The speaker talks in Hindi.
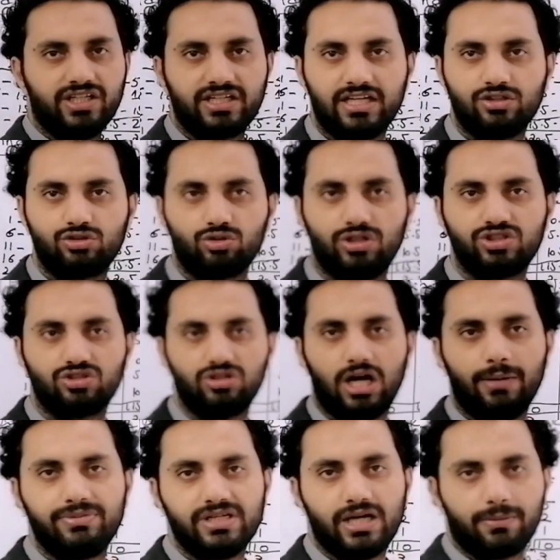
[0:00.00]
ठीक है ना स्टूडेंट्स
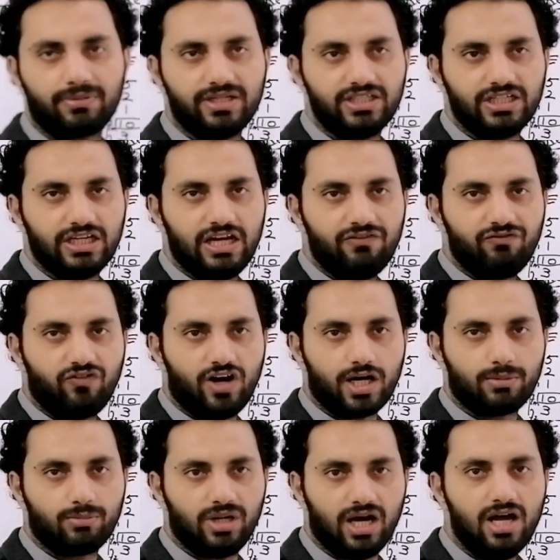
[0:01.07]
अब ये आपका ये है
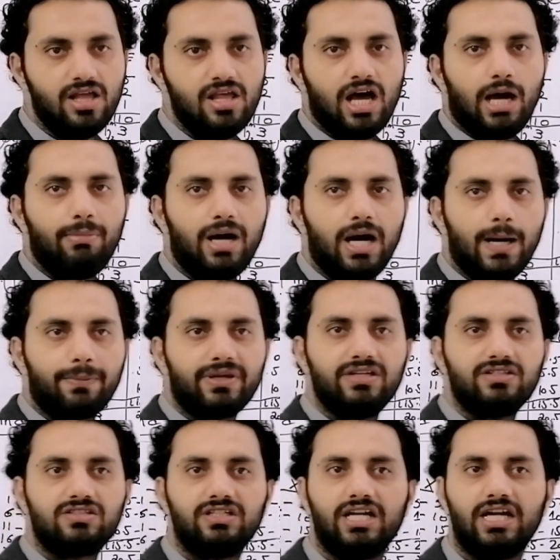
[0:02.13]
फार्मूला अब आपके
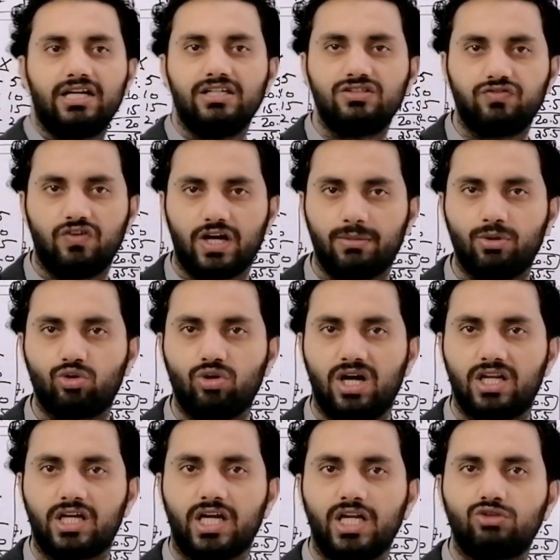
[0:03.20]
इस इस फार्मूले को
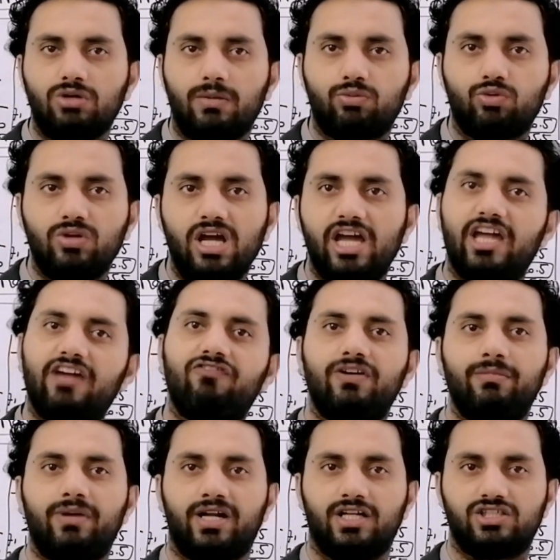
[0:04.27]
हल करना है तो आपको ना एफ
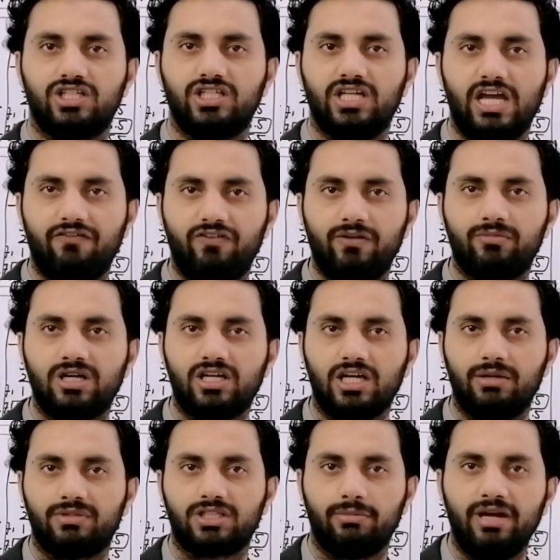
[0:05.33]
एम आना चाहिए एफ एम का
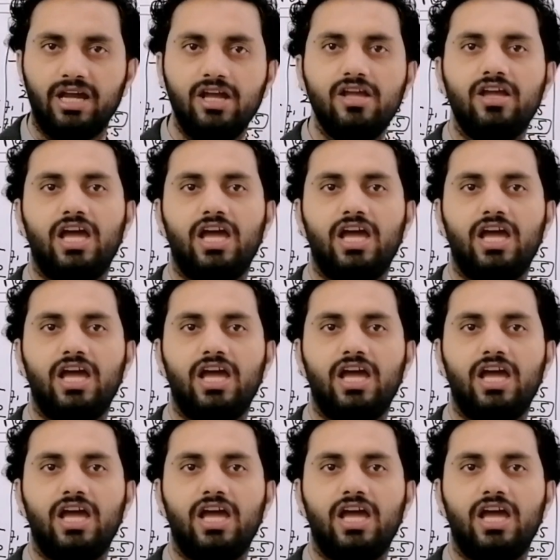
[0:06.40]
क्या मतलब है